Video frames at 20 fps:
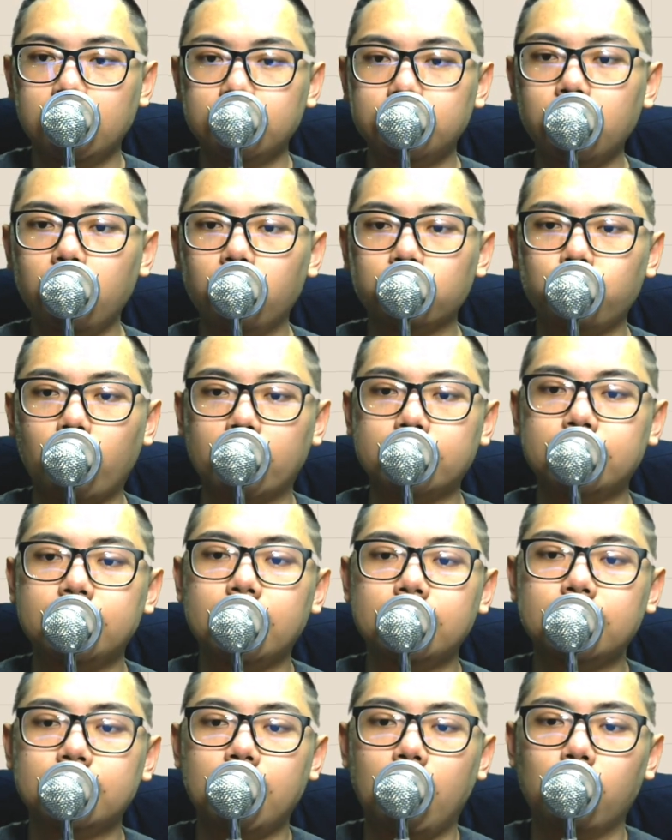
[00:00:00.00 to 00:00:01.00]
这种短
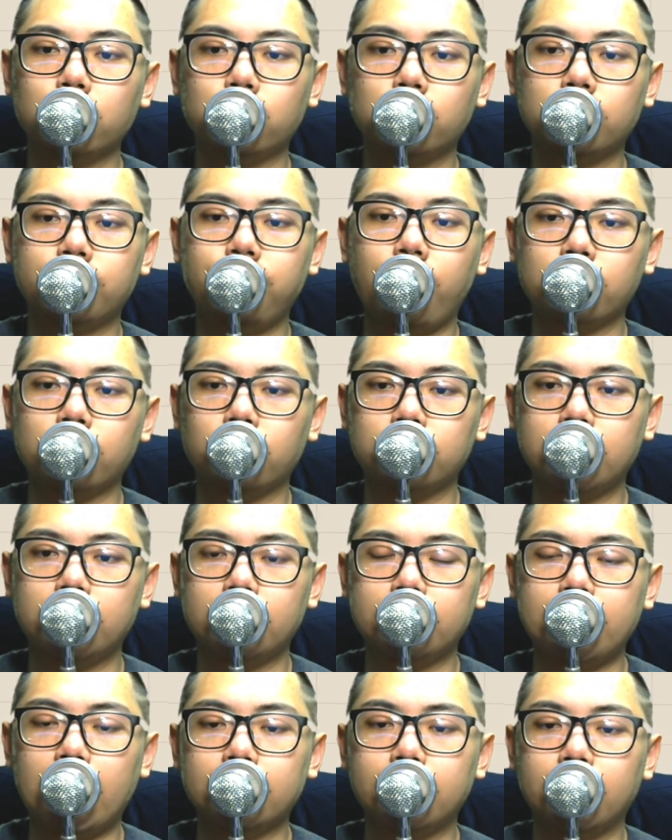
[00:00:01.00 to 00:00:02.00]
线的操作就是防守今
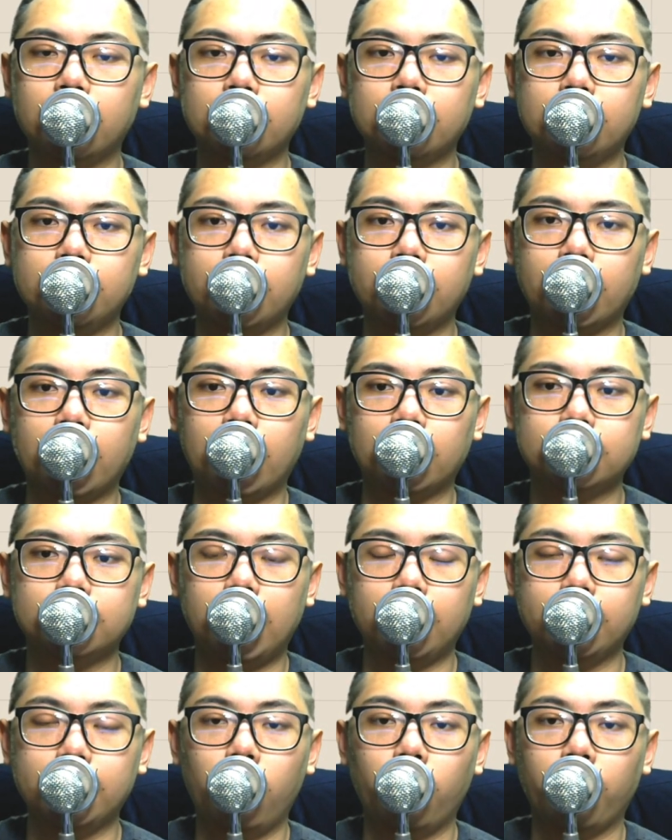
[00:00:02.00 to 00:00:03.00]
天当天的第一点啊。
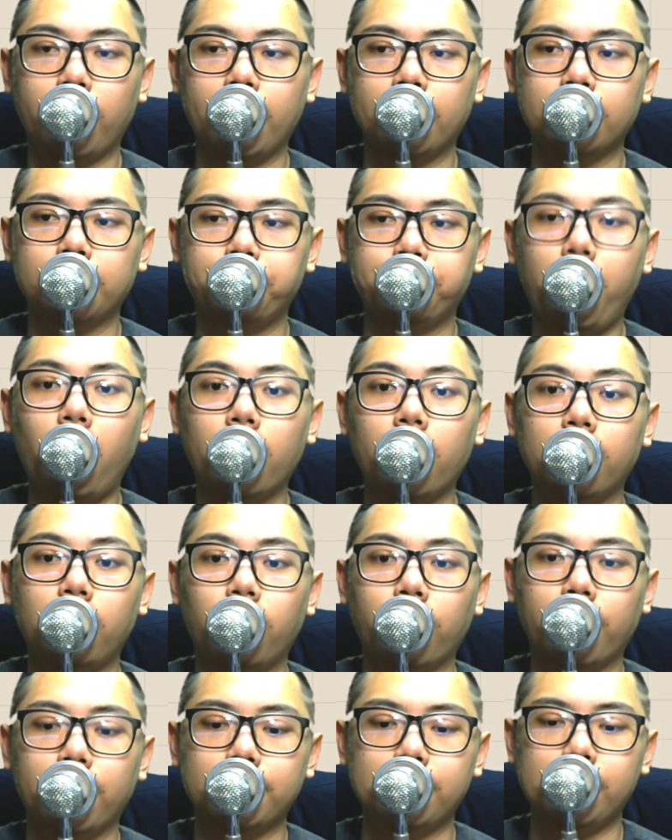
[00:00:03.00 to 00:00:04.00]
当天红 K 的爆量
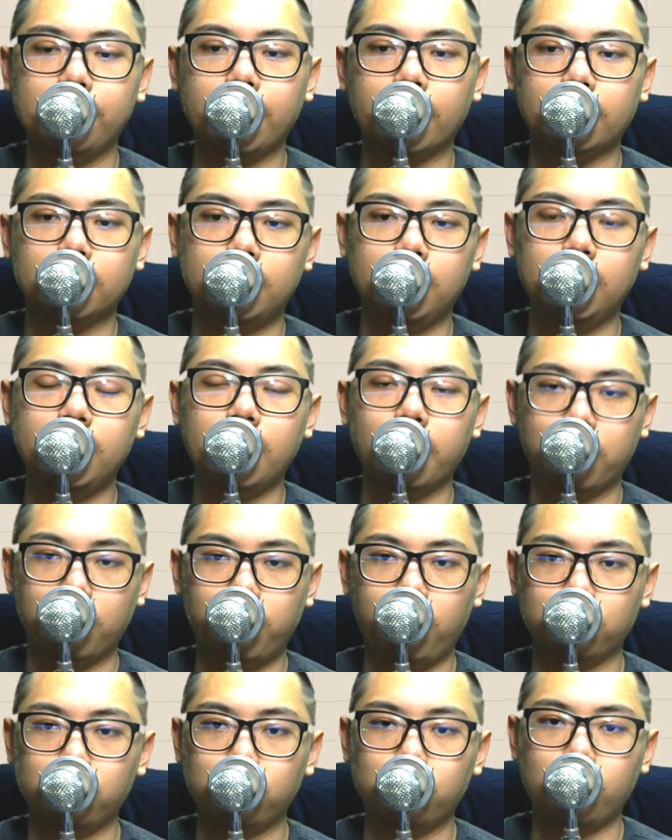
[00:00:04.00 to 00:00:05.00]
红 K 低点，低点不
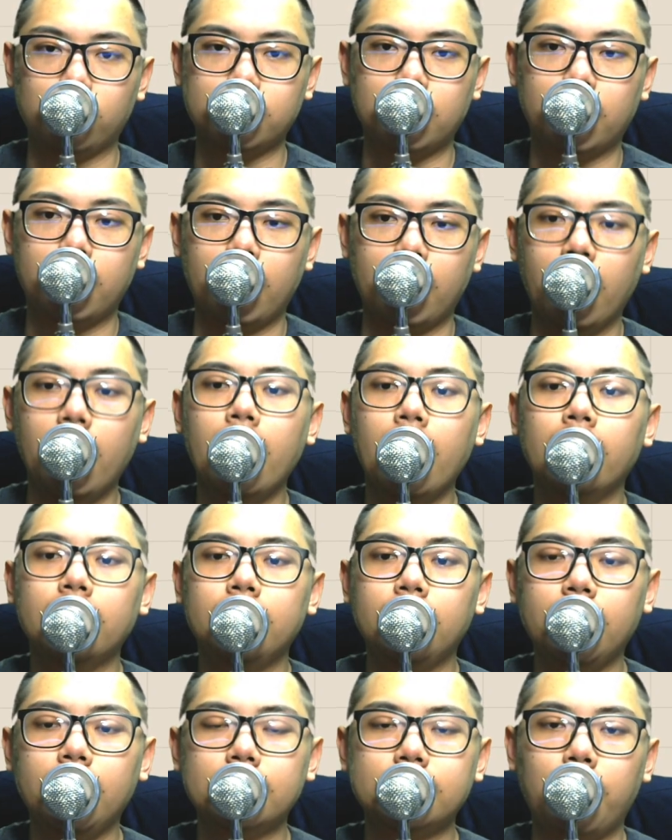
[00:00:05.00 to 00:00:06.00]
破继续往上看，
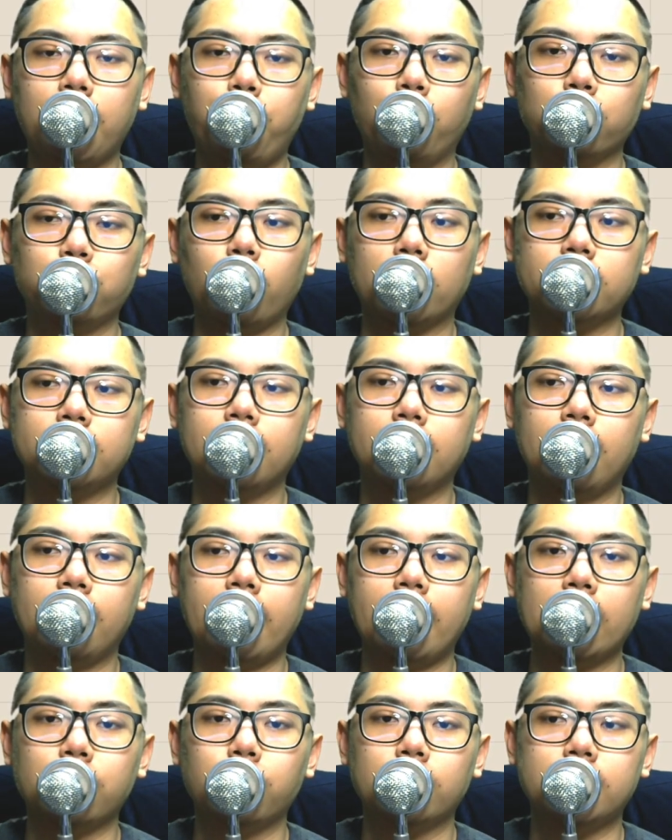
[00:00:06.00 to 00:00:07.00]
低点砸破短线
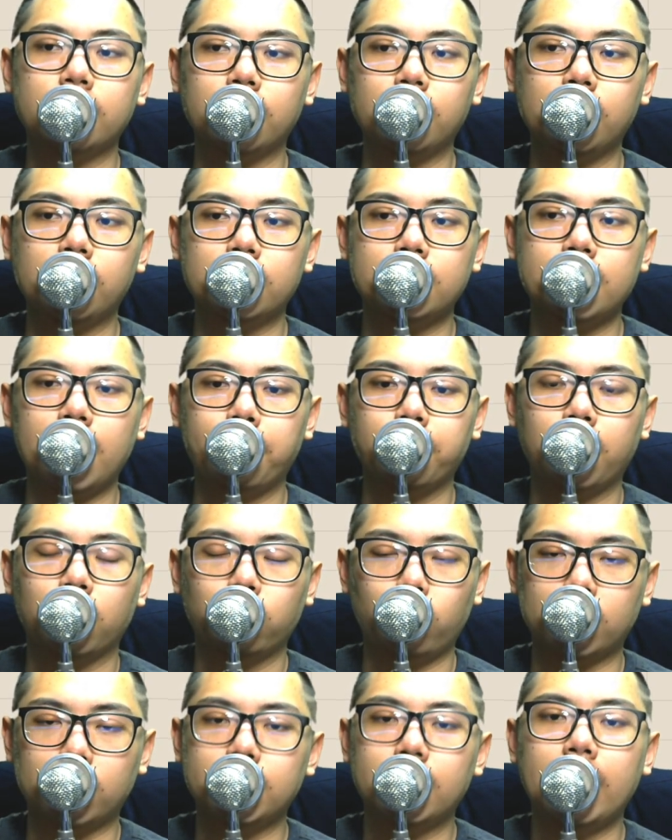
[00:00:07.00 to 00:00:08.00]
应该就会整理一下，
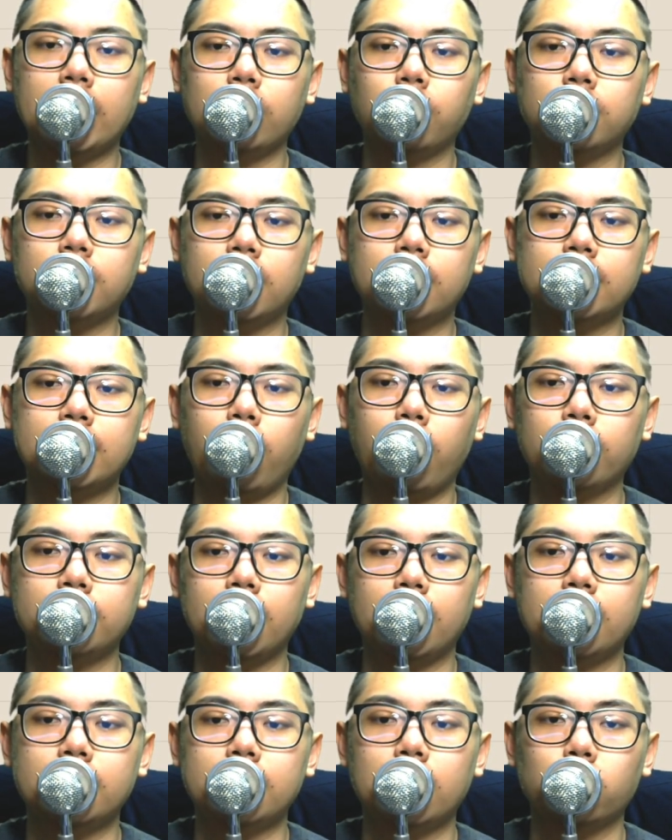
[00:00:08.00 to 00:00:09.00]
短线应该就整理一下，会
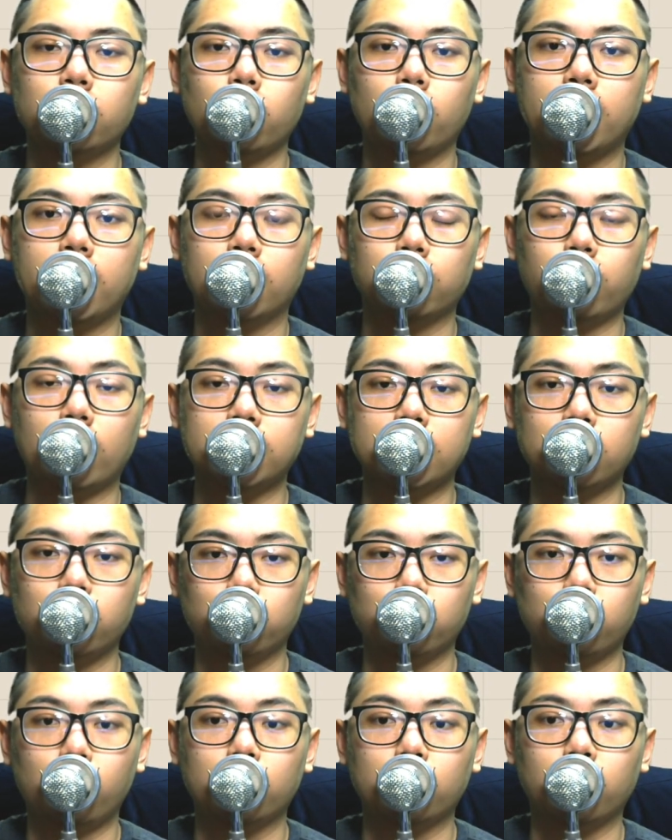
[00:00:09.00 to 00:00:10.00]
建议先做一个短线
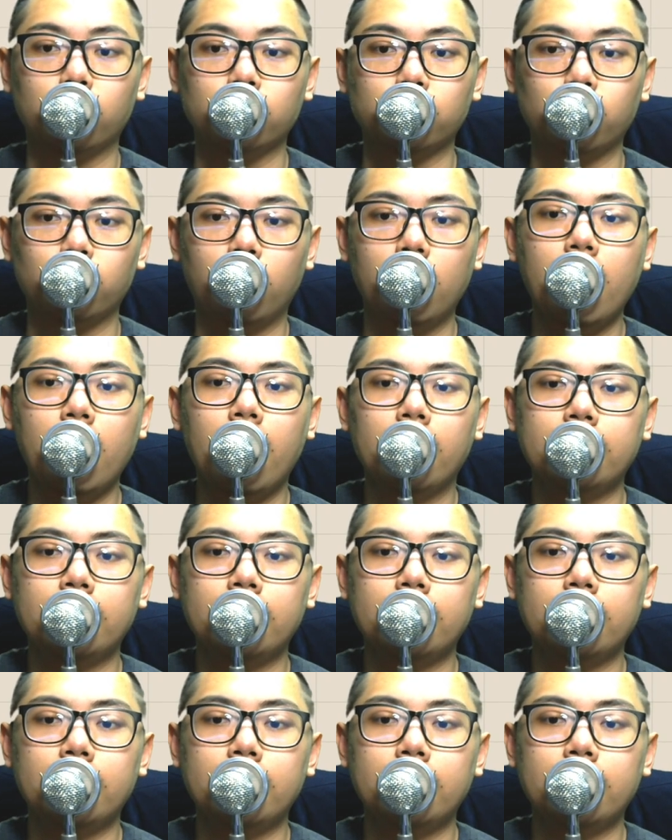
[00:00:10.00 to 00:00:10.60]
出脱的动作。